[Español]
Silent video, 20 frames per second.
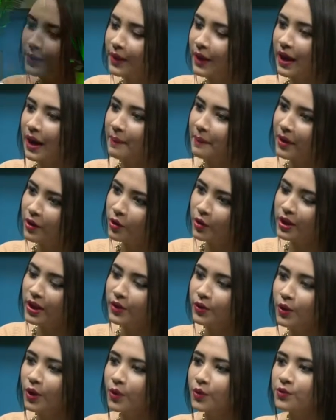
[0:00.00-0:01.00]
qué, a la mayoría
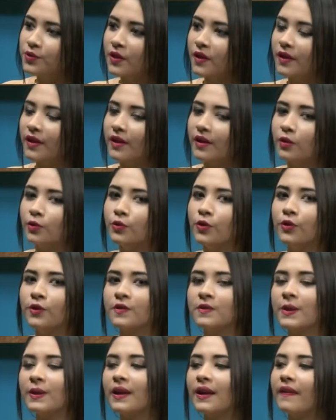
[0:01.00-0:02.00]
no le gusta leer. Unos
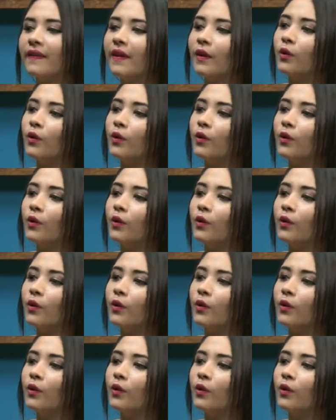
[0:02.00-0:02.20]
dicen que les da